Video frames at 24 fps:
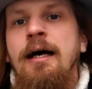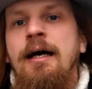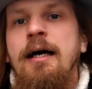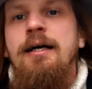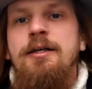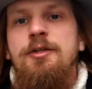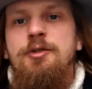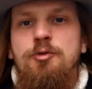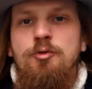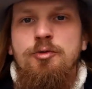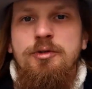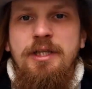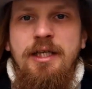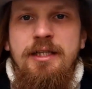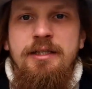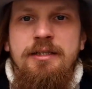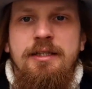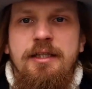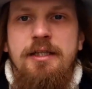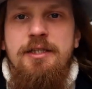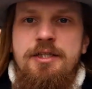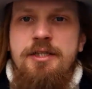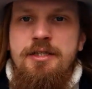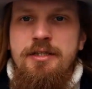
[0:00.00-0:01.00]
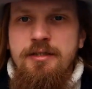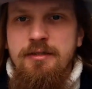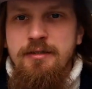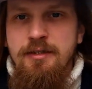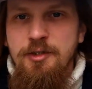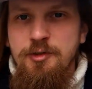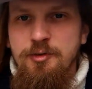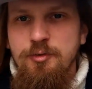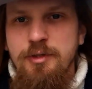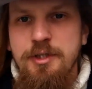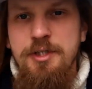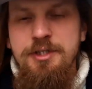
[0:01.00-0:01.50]
E, tutaj też
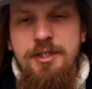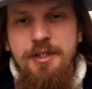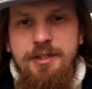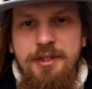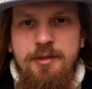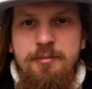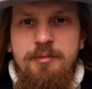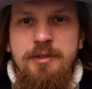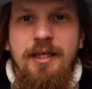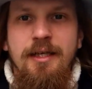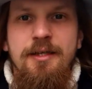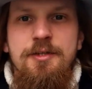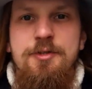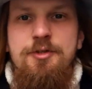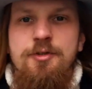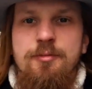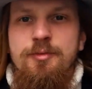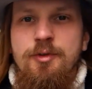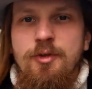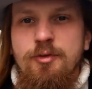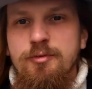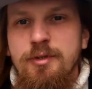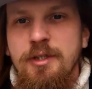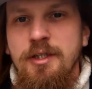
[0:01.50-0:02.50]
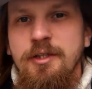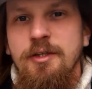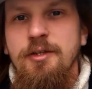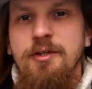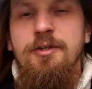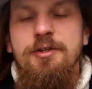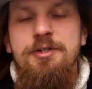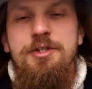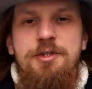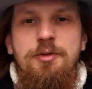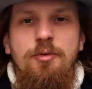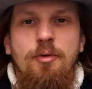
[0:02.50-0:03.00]
znajduje się gimnazjum, do którego
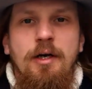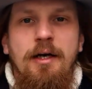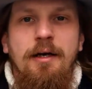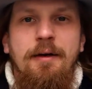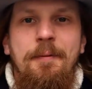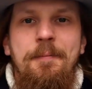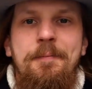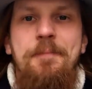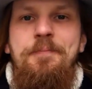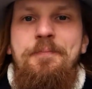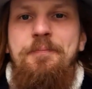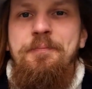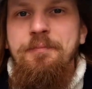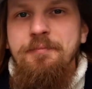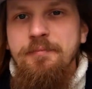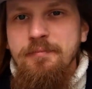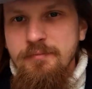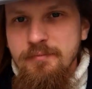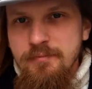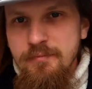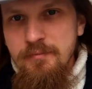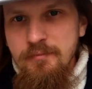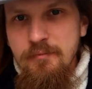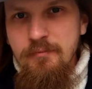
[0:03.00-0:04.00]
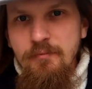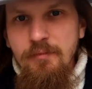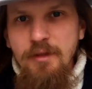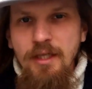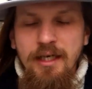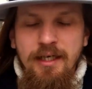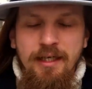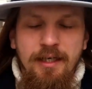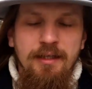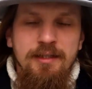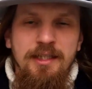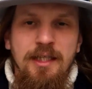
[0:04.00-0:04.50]
chodziła mm,
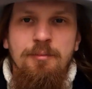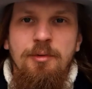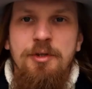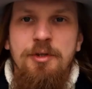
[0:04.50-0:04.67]
Helena